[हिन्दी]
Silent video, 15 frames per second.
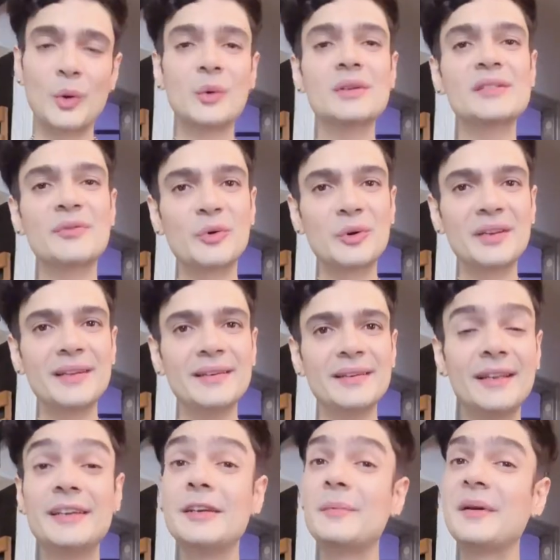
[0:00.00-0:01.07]
ऑगस्ट 14
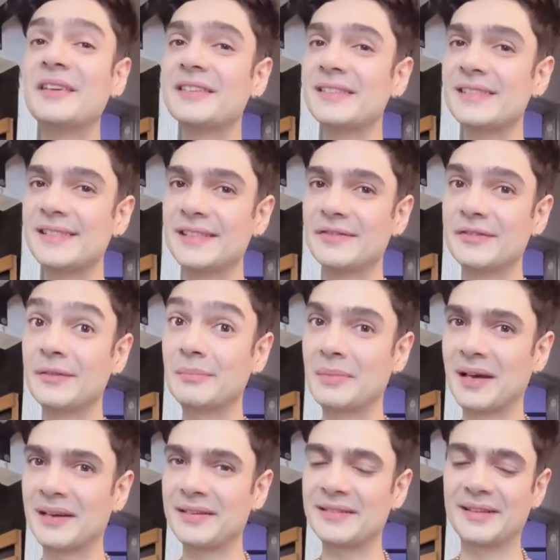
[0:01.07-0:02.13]
इंडिपेंडेंस ईव
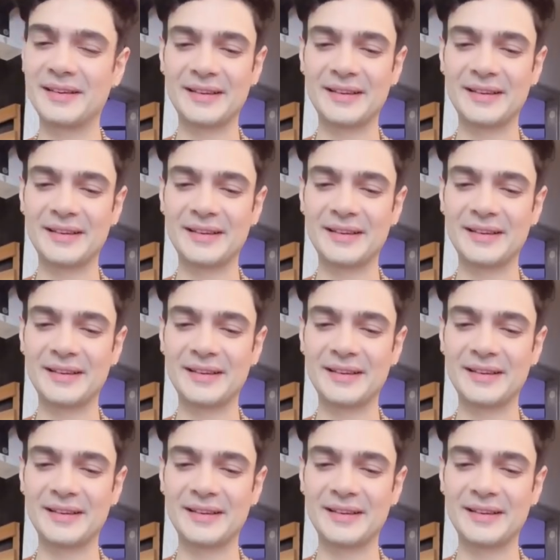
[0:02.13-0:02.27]
भारत के